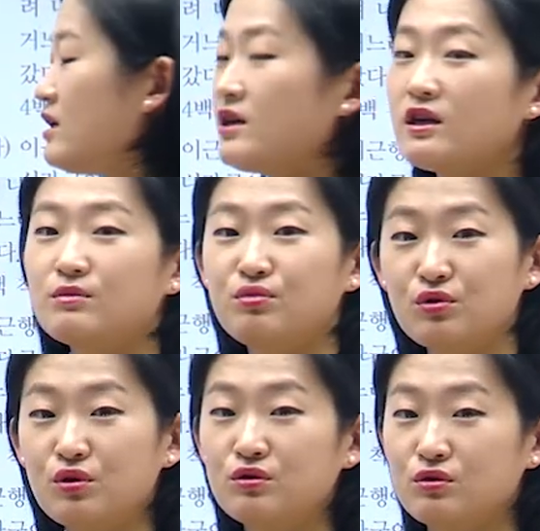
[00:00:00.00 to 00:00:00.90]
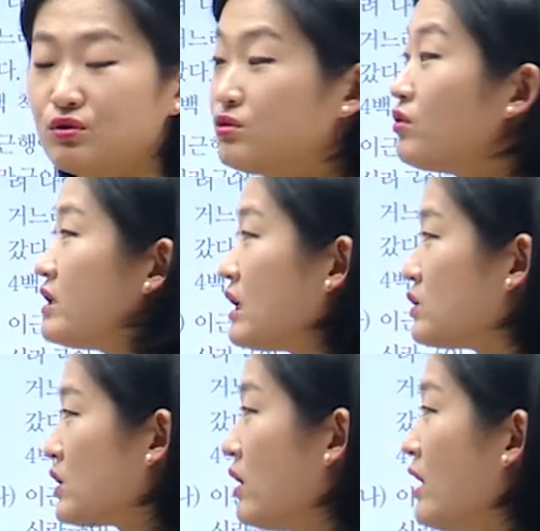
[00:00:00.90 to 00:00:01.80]
이게 그 부흥
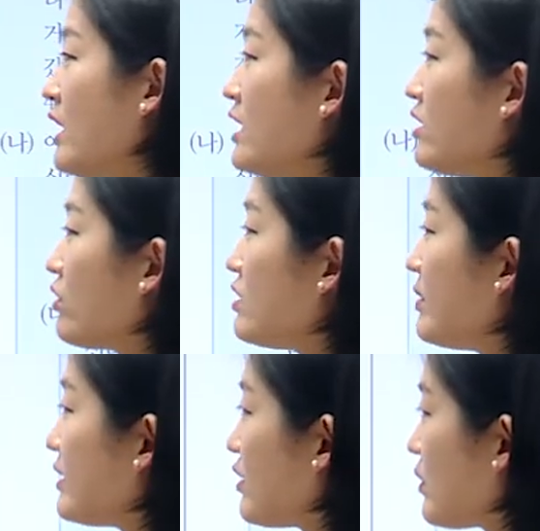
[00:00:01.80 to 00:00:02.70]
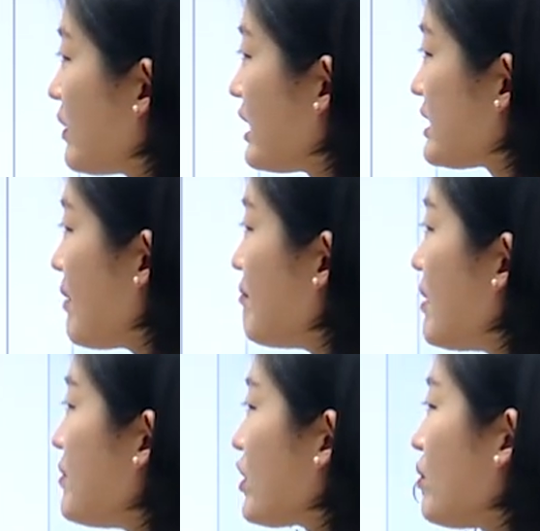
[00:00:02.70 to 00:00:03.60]
운동이겠죠. 열흘 만에 휘하에
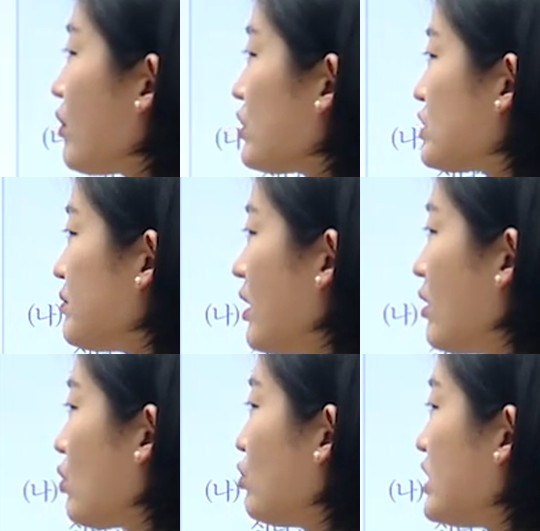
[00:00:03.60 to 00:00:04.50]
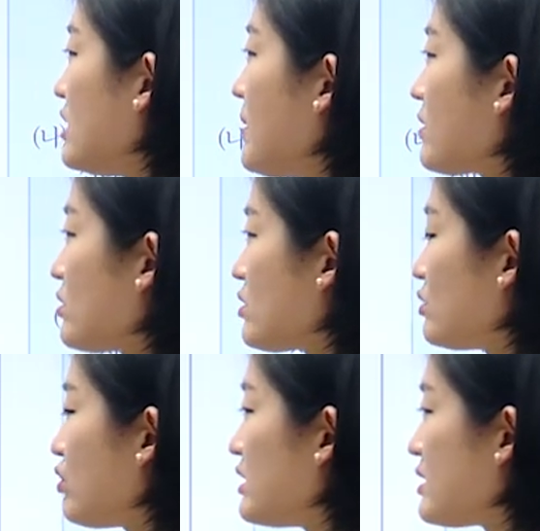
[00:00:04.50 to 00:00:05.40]
3만 명이 모였으며 곧 200여
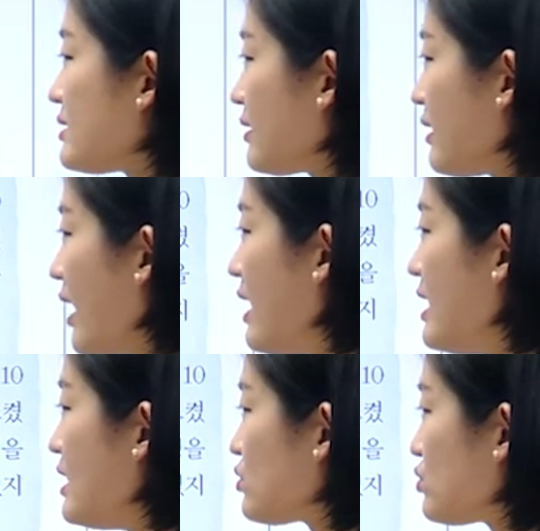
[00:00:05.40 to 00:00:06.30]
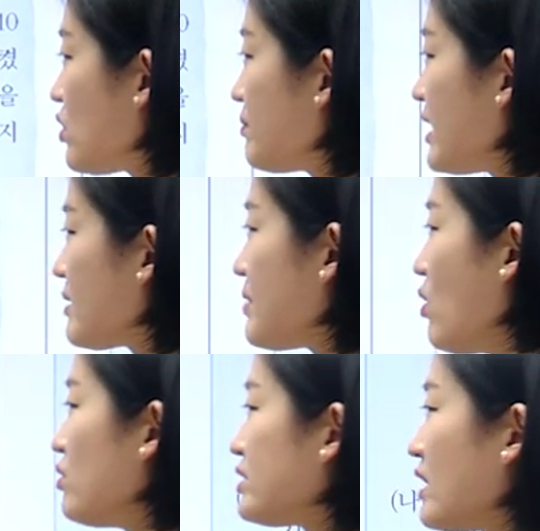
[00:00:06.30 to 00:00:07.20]
성을 되찾았다. 소종방이
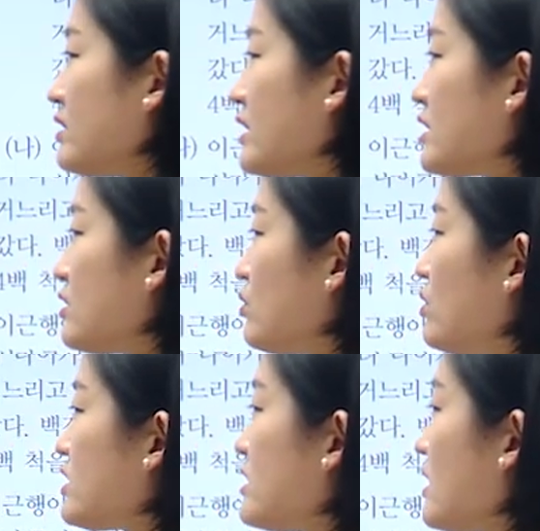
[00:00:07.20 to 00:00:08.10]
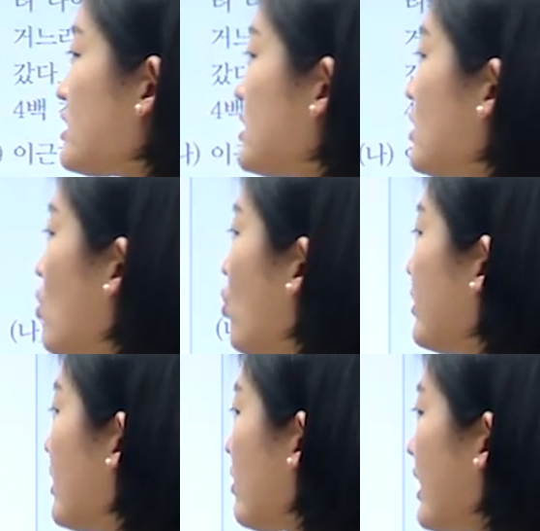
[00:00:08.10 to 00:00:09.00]
병사를 이끌고 흑치상지를
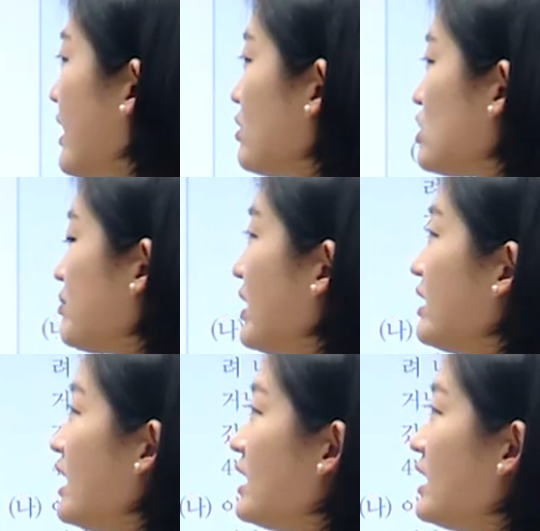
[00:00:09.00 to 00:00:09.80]
공격하였지만